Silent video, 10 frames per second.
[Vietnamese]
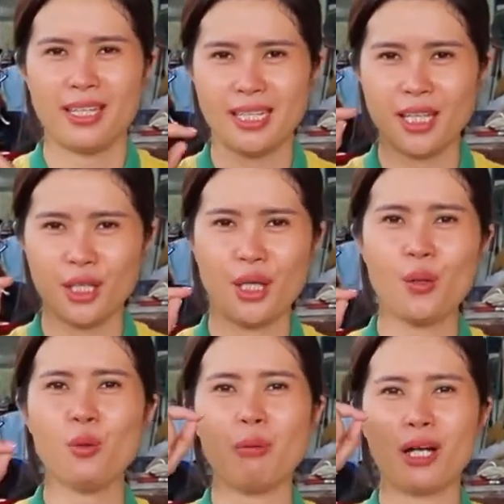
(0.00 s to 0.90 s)
Vậy thì thiếu
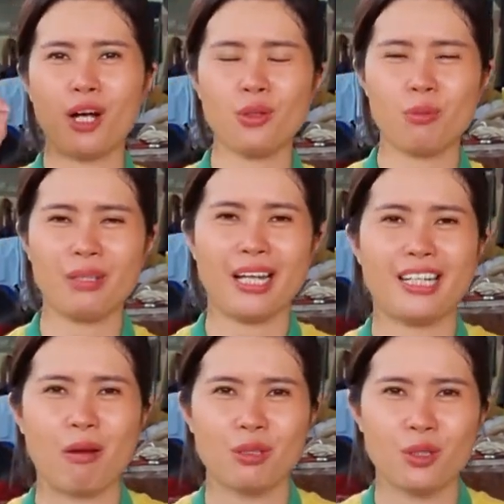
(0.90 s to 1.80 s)
với bà con chúng
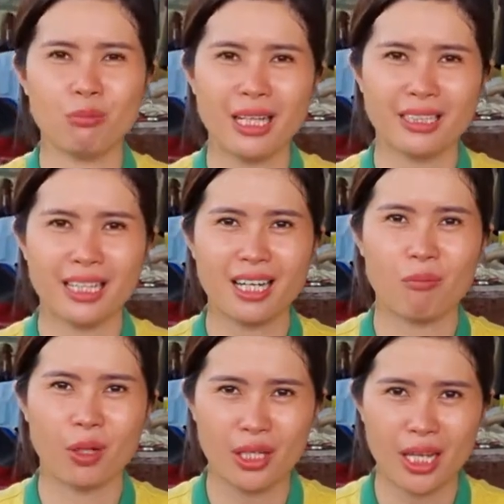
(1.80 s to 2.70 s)
ta trồng thì chúng ta sẽ
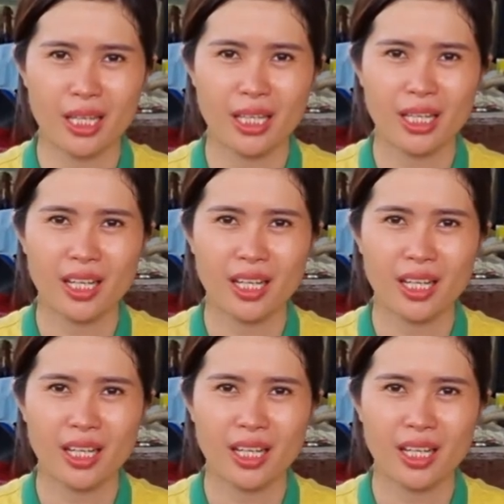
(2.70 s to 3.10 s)
trồng loại gì?